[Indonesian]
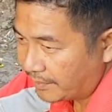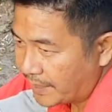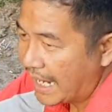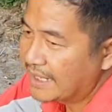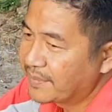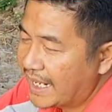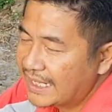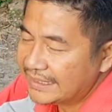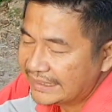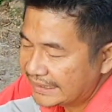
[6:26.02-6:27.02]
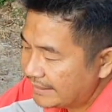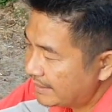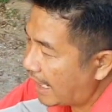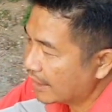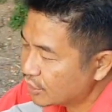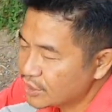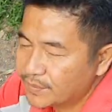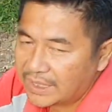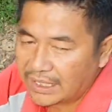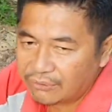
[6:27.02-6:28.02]
bahan-bahan ini harus
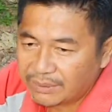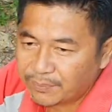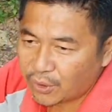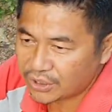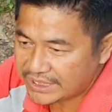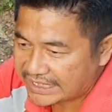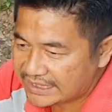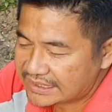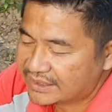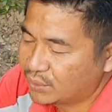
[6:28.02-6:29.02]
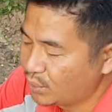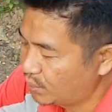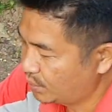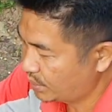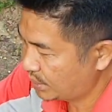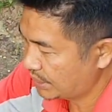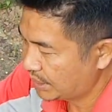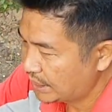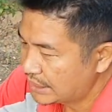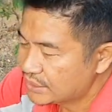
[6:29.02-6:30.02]
melalui proses dulu
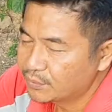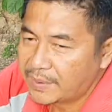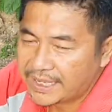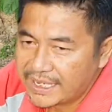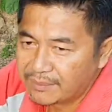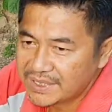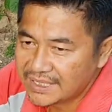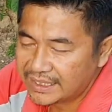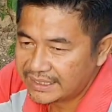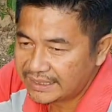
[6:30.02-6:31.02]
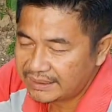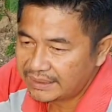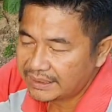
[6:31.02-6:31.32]
supaya menjadi